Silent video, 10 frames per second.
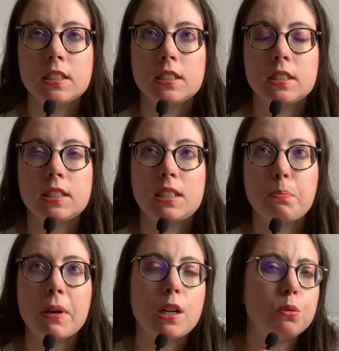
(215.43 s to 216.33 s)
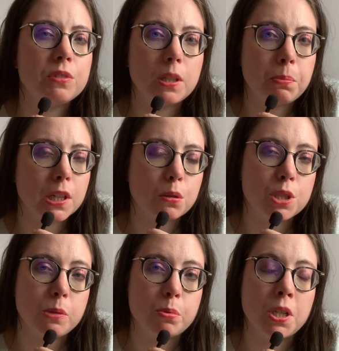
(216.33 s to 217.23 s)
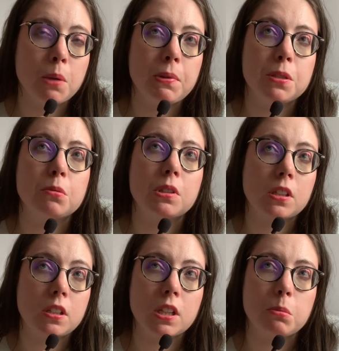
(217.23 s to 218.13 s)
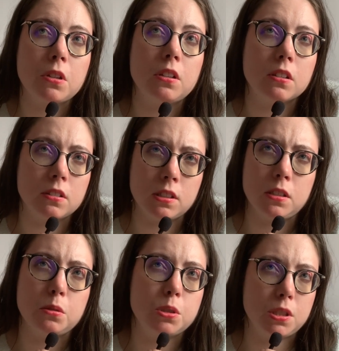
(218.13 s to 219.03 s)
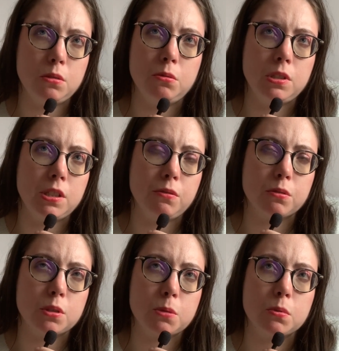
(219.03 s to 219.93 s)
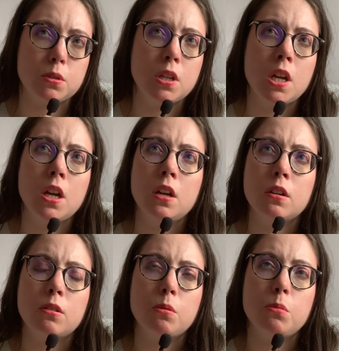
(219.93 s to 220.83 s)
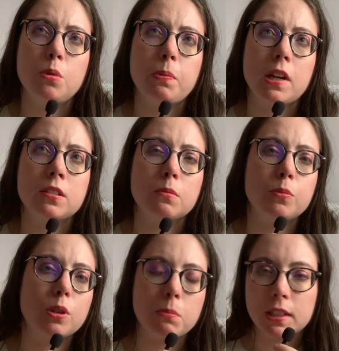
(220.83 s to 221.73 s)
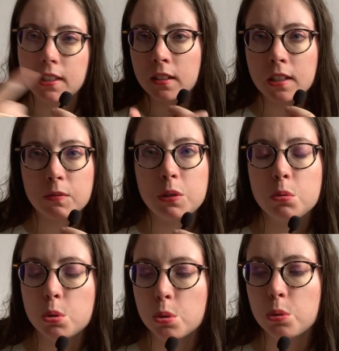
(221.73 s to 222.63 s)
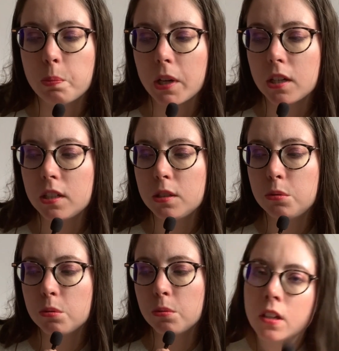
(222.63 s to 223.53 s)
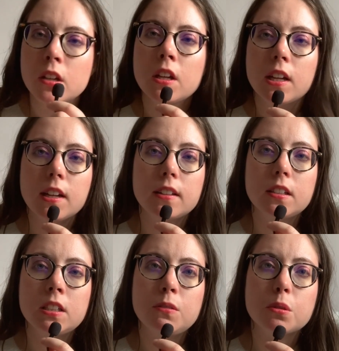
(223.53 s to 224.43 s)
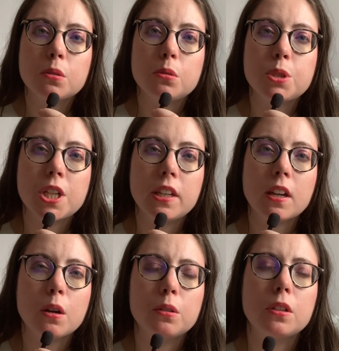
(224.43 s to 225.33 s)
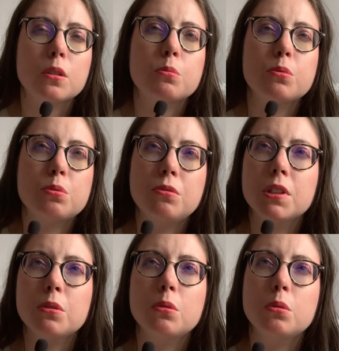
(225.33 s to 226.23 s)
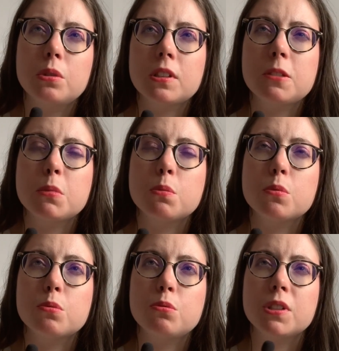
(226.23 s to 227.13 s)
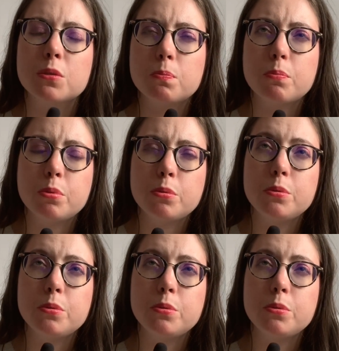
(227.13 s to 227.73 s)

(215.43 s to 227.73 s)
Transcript: c'est pas l'une des pires que j'ai pu lire parce que très clairement, il y en a que j'ai lu qui, franchement, comme euh, par exemple dans ma dernière vidéo, je te parlais de un des livres de Shay Carrot. Alors, je me souviens de l'autrice, mais je me souviens plus du